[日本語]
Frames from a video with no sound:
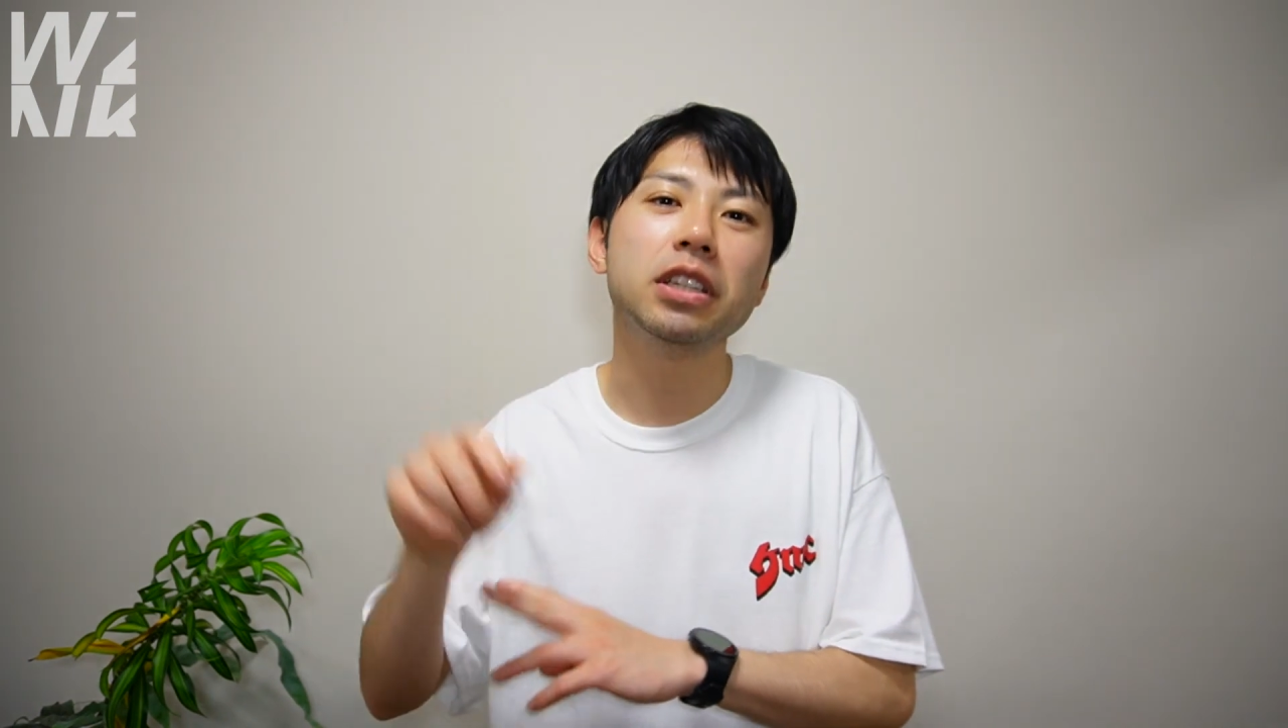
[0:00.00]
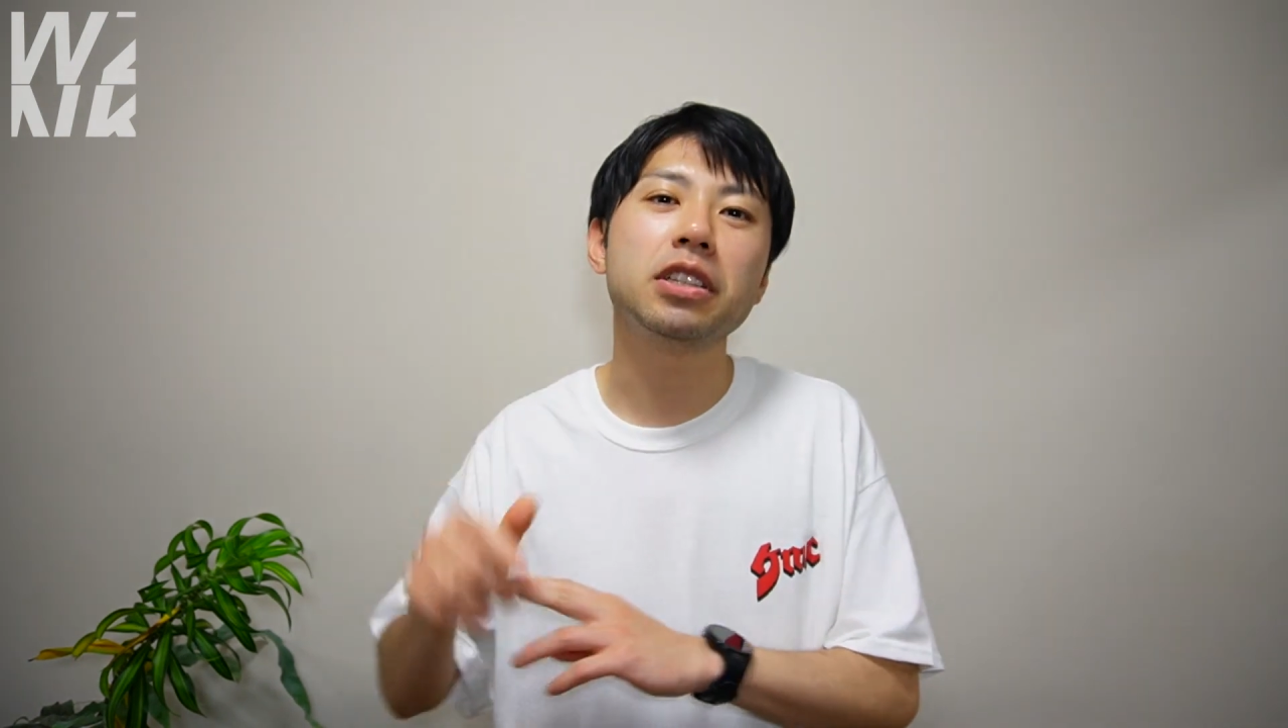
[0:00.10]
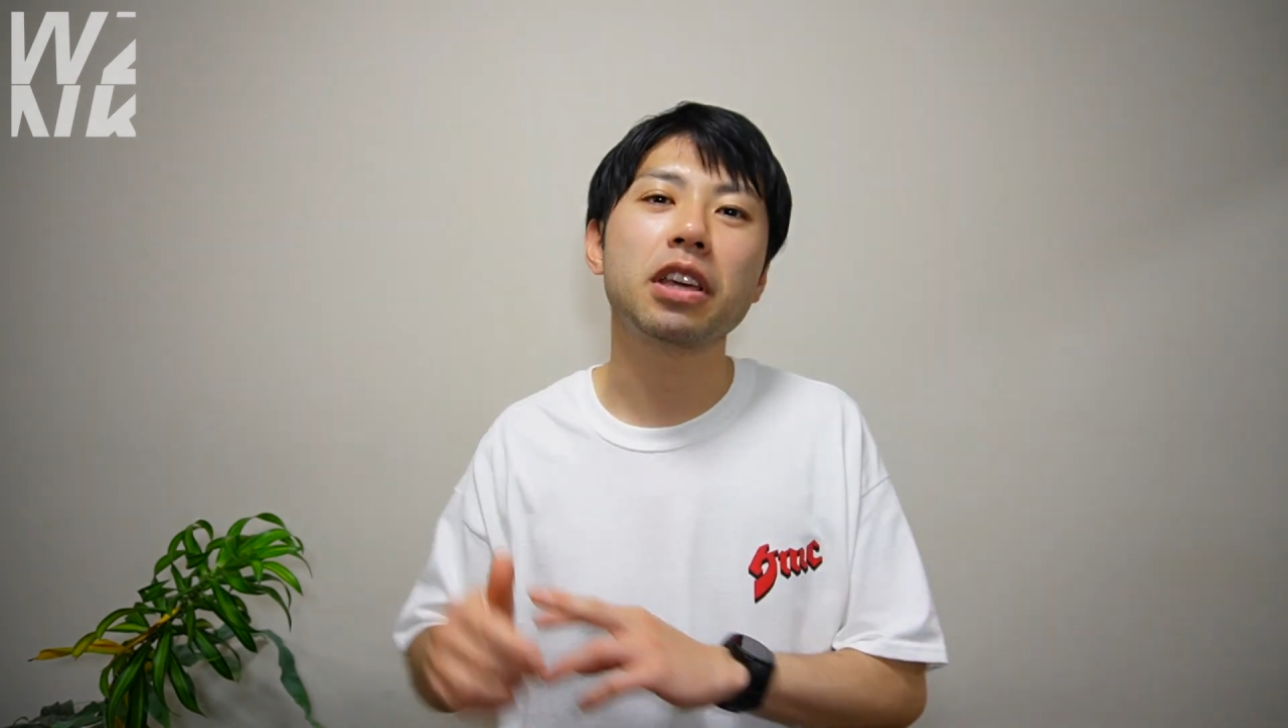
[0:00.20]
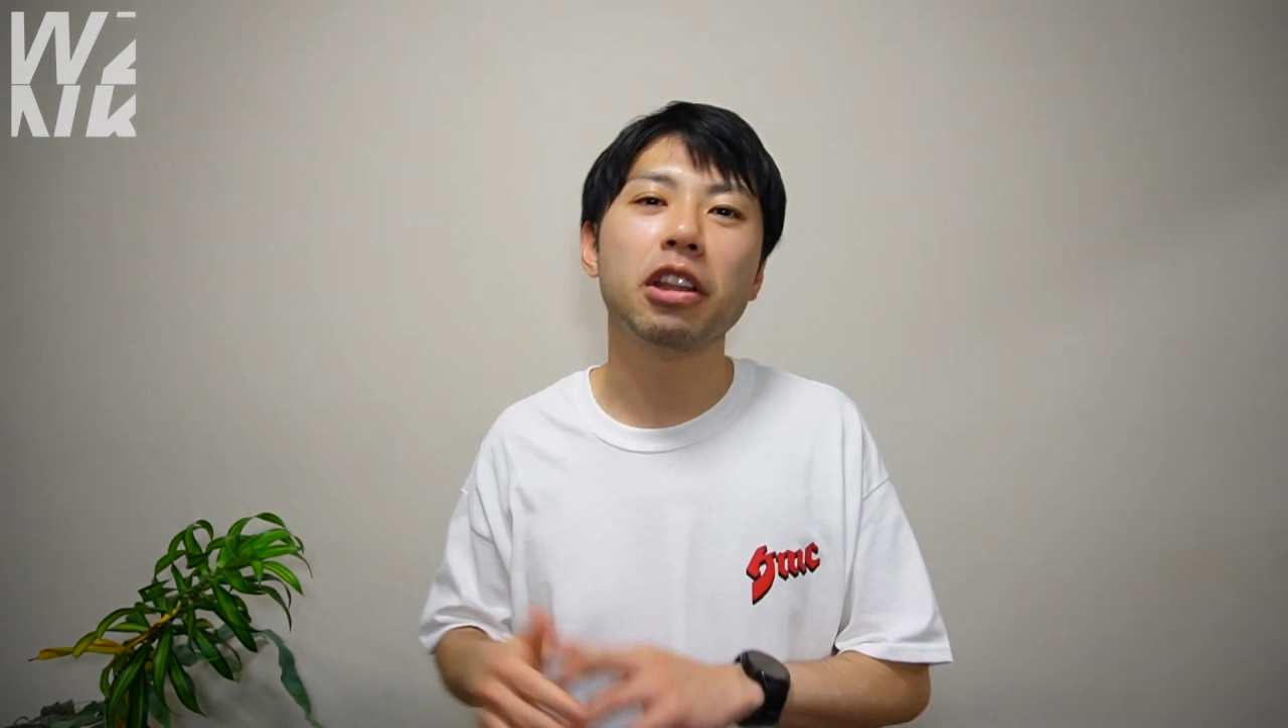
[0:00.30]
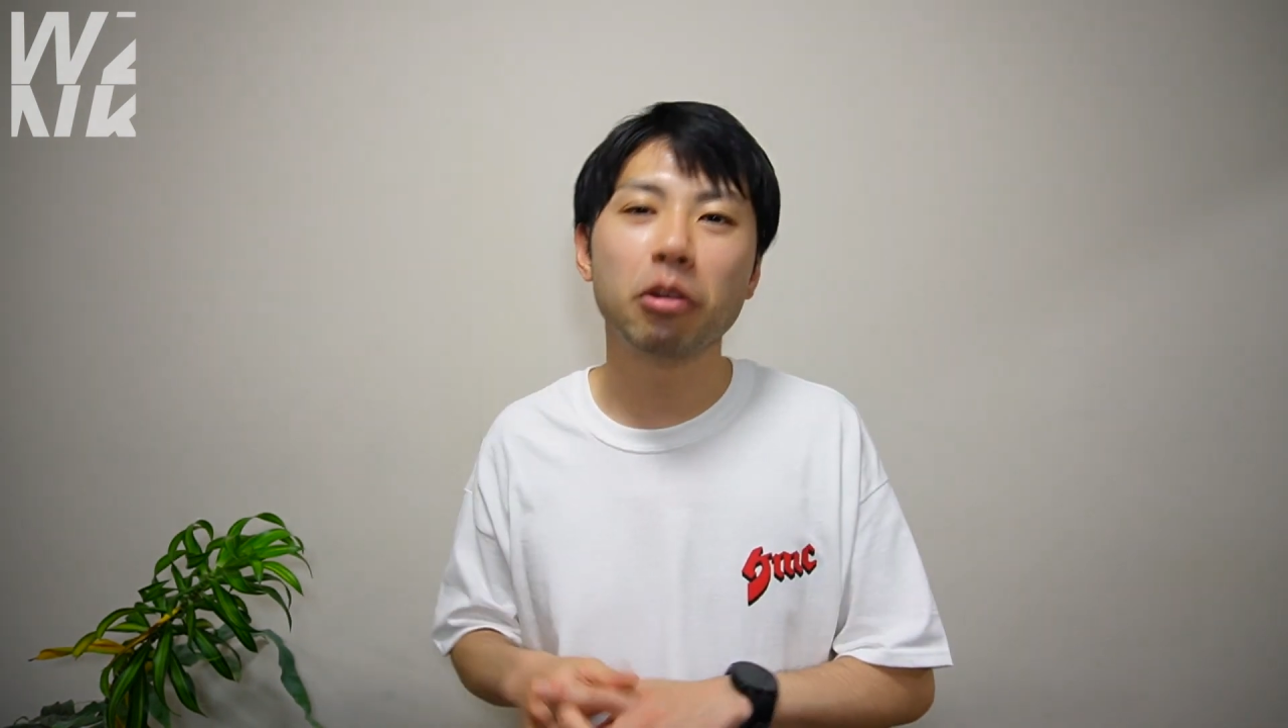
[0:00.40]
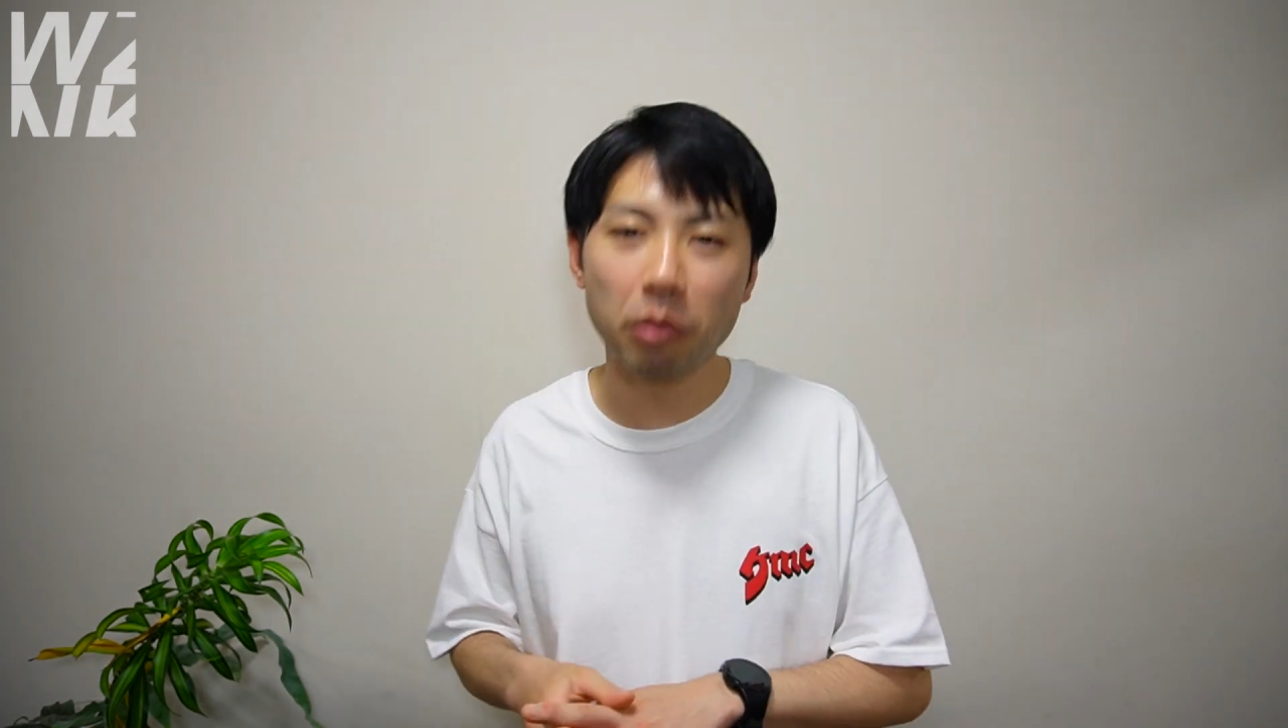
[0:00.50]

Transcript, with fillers: んですけれど